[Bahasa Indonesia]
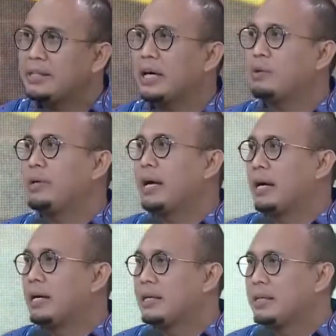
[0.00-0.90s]
di Garuda.
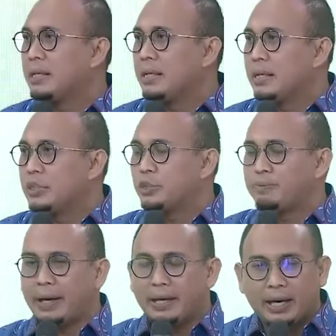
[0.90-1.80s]

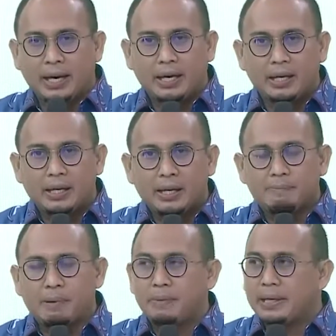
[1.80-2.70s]
Supaya
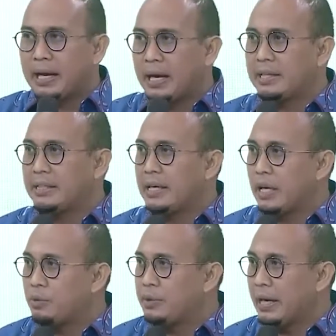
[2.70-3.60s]
pembenahan di
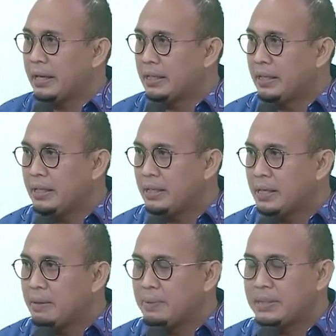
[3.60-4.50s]
Garuda ini
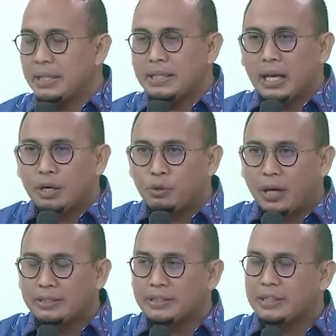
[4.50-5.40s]
bisa
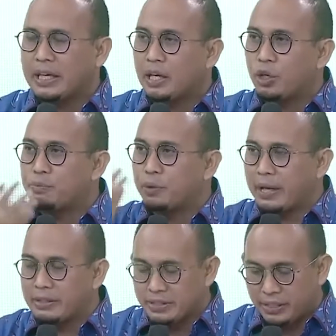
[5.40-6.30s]
dilakukan secara
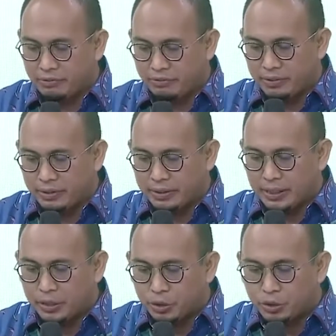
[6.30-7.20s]
komprehensif.
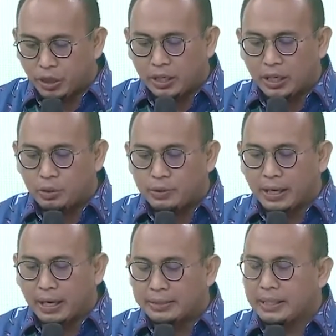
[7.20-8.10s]
Itu soal
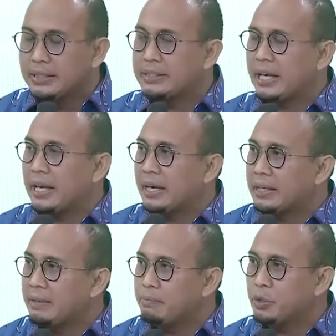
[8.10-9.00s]
Garuda. Jadi sekali
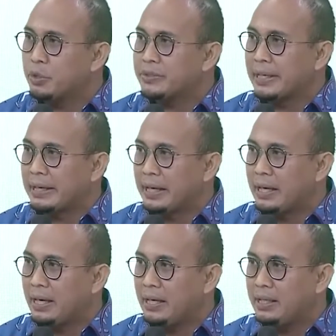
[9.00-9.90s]
lagi menurut
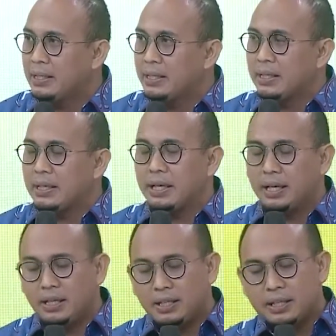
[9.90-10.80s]
saya
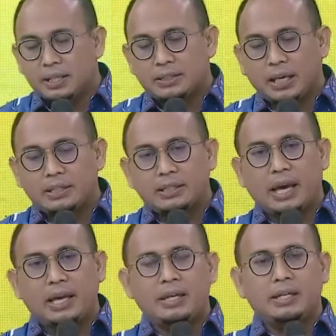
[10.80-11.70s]
Ya, saya
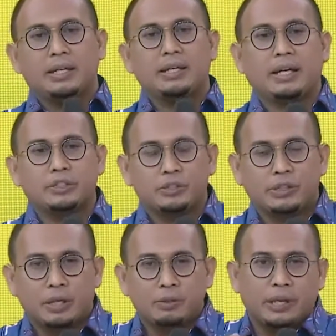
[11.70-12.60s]
tidak ingin kasus
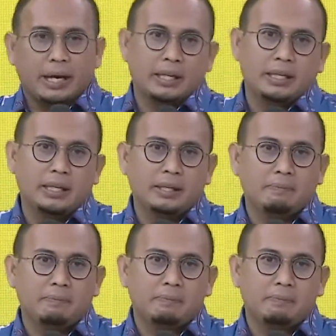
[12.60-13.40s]
Garuda ini